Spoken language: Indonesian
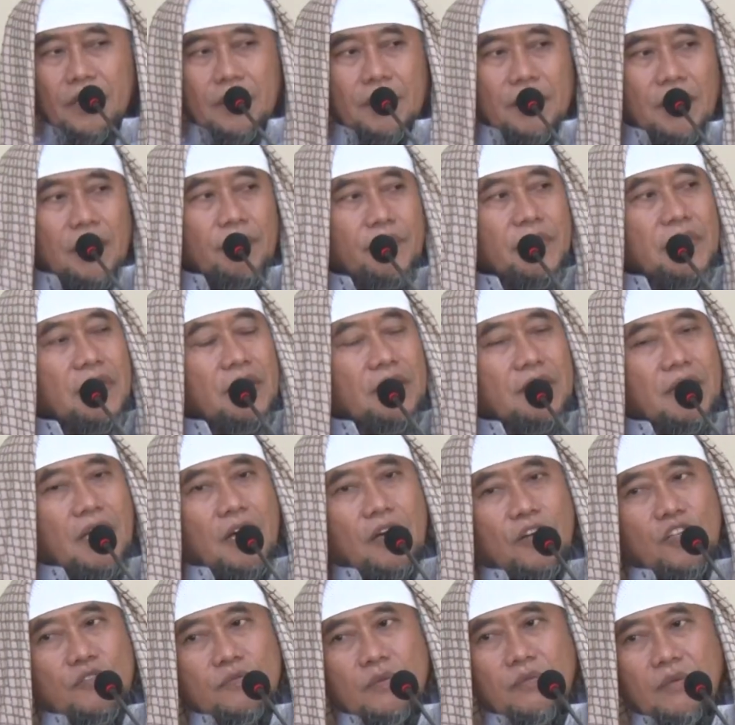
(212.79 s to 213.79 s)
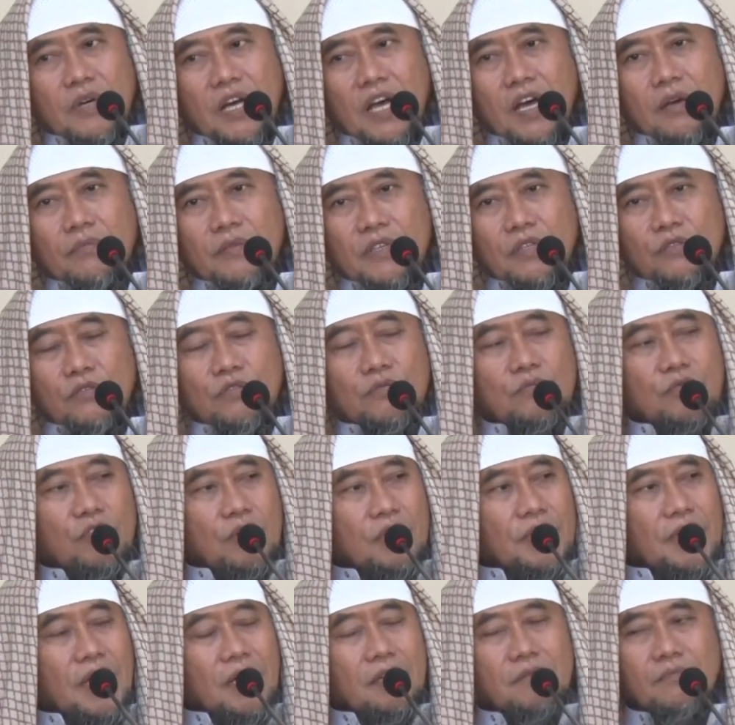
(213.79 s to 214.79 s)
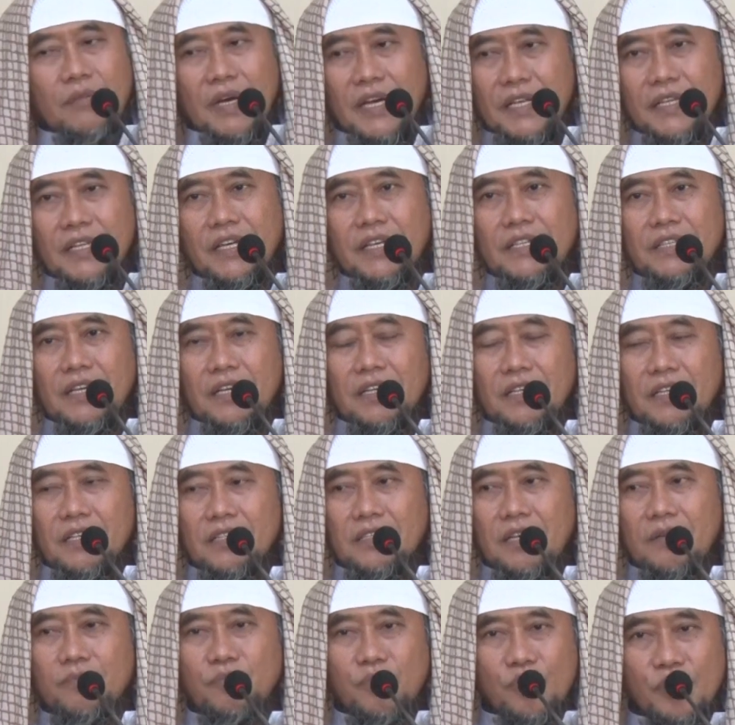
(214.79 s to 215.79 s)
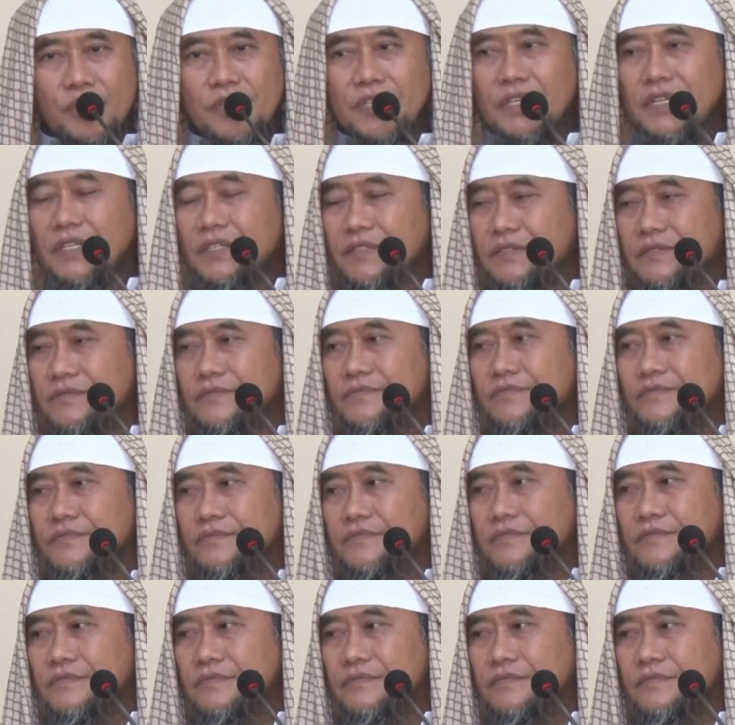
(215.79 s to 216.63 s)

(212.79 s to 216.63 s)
Tapi kita harus memahami umur yang mana yang kita punya.